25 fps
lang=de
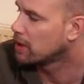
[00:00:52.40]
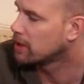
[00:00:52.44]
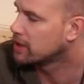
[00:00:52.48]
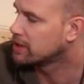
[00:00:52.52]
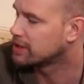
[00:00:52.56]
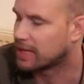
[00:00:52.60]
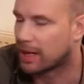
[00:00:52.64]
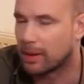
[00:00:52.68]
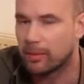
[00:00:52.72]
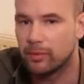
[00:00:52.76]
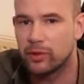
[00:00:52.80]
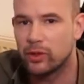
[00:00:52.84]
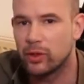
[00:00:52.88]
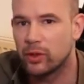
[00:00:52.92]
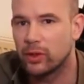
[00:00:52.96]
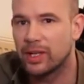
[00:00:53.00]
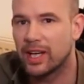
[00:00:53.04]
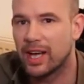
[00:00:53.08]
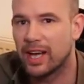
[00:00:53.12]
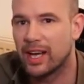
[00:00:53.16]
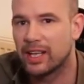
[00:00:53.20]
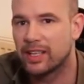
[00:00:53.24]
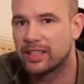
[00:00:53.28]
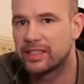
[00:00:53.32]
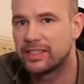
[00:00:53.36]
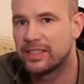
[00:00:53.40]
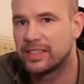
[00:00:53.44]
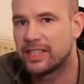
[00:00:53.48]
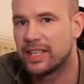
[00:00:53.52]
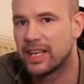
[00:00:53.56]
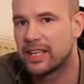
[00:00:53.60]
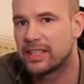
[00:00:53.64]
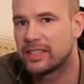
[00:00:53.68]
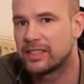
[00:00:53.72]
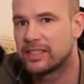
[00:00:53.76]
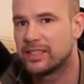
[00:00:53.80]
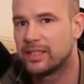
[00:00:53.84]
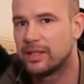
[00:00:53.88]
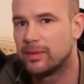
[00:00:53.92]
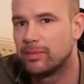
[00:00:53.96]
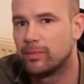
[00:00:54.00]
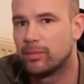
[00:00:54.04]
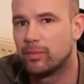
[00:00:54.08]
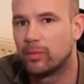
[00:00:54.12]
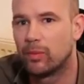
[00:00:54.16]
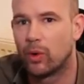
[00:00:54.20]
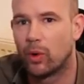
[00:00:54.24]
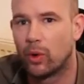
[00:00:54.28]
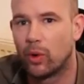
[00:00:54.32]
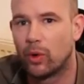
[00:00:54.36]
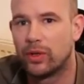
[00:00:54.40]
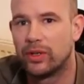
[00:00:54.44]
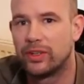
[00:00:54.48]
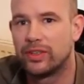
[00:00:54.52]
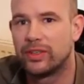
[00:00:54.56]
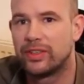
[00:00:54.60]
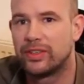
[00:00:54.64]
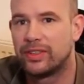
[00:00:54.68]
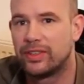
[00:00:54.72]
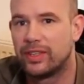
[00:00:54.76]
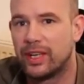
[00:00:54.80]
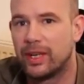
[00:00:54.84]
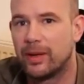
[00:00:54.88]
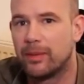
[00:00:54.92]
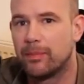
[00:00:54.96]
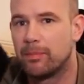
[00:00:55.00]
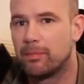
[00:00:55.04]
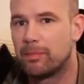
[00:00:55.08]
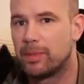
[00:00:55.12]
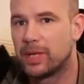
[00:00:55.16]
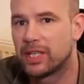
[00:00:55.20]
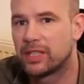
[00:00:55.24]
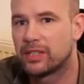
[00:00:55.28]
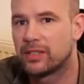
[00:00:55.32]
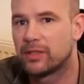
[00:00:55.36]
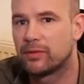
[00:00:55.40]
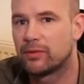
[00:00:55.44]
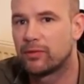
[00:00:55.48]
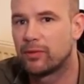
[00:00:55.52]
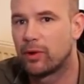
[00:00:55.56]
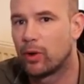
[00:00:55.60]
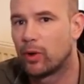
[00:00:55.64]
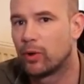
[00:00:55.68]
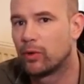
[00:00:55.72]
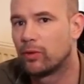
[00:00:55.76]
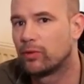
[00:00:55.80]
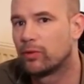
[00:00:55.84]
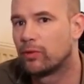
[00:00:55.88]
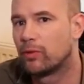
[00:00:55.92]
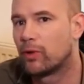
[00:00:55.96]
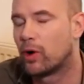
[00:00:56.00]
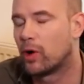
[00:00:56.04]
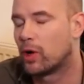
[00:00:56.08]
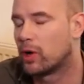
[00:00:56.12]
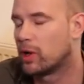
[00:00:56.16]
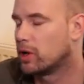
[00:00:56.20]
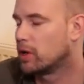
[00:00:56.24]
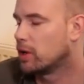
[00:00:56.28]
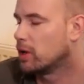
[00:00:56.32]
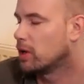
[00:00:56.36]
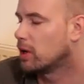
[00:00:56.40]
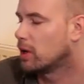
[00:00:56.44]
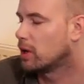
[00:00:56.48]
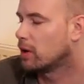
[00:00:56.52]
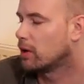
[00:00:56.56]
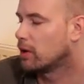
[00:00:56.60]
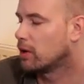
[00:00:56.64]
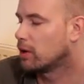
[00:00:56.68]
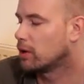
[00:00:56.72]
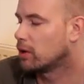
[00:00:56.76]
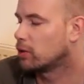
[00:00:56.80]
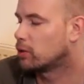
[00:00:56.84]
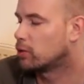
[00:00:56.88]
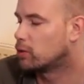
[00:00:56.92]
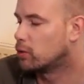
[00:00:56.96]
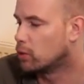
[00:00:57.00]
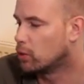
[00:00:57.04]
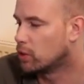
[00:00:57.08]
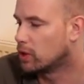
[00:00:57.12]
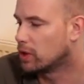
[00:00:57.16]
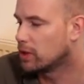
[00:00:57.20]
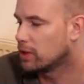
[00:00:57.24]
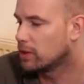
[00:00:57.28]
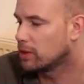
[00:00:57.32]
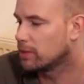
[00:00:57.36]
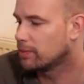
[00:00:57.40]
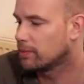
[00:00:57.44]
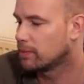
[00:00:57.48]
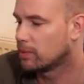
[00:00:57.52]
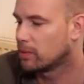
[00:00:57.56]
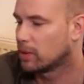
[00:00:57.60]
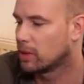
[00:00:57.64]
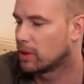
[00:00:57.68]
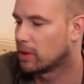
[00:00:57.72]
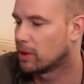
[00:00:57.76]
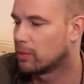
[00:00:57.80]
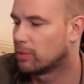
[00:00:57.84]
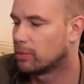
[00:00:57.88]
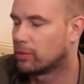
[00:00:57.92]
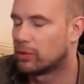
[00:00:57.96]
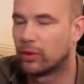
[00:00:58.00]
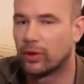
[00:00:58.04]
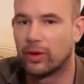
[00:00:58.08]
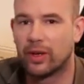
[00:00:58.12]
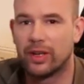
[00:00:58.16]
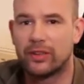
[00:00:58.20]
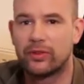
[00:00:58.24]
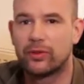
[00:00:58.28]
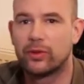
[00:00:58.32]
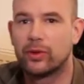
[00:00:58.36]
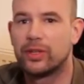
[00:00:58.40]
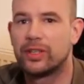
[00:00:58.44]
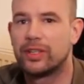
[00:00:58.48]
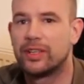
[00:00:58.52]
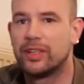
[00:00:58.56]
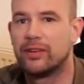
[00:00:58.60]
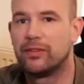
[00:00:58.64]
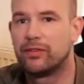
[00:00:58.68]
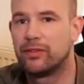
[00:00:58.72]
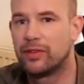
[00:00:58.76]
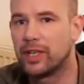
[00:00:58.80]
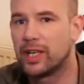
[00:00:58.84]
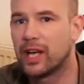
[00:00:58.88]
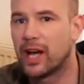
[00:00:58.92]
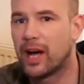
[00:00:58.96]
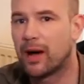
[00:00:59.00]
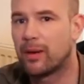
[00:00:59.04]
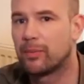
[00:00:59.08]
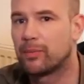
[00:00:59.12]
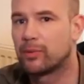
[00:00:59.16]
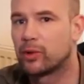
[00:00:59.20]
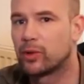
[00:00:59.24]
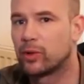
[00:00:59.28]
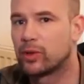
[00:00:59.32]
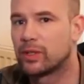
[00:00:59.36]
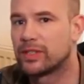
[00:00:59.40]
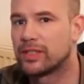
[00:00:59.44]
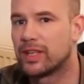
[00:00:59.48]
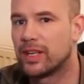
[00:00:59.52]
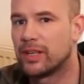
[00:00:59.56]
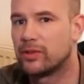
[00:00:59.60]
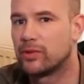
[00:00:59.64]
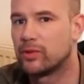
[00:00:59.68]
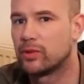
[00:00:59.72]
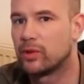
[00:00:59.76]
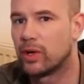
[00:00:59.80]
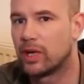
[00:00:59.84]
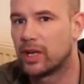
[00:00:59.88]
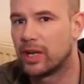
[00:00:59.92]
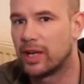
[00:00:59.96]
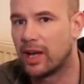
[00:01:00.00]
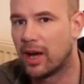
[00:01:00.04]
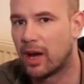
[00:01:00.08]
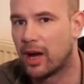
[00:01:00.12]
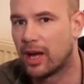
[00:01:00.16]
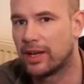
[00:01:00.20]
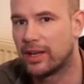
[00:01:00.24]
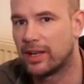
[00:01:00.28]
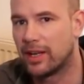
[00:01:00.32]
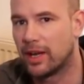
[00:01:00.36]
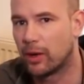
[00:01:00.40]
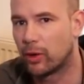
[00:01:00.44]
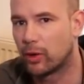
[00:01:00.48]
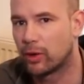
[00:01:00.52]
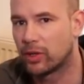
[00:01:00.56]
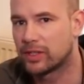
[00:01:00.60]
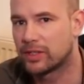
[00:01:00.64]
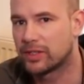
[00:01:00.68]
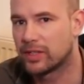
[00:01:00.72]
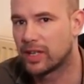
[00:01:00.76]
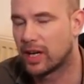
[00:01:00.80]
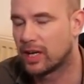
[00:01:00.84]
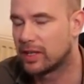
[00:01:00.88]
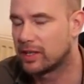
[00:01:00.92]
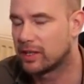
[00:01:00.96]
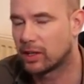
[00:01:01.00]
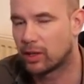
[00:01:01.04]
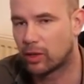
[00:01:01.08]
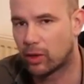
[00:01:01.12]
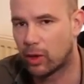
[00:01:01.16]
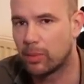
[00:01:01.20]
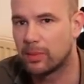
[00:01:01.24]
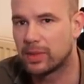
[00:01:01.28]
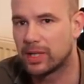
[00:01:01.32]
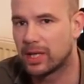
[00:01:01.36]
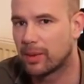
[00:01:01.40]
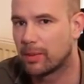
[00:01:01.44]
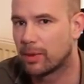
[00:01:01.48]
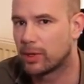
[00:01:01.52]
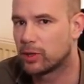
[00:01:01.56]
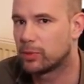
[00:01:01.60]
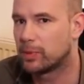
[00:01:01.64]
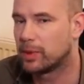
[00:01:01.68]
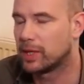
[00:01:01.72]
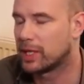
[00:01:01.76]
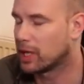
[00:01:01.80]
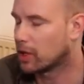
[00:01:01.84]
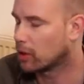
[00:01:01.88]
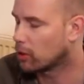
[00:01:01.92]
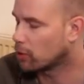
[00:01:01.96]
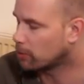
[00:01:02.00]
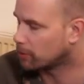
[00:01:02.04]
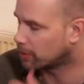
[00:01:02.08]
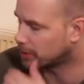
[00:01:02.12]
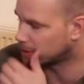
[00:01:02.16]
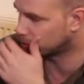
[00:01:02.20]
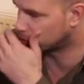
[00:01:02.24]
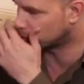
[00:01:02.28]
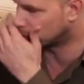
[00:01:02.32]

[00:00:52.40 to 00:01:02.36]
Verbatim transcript: Samsung Galaxy S7 und dem Pixel Phone von Google. Besonders durch den Fingerabdrucksensor an der Rückseite, da komme ich aber später nochmal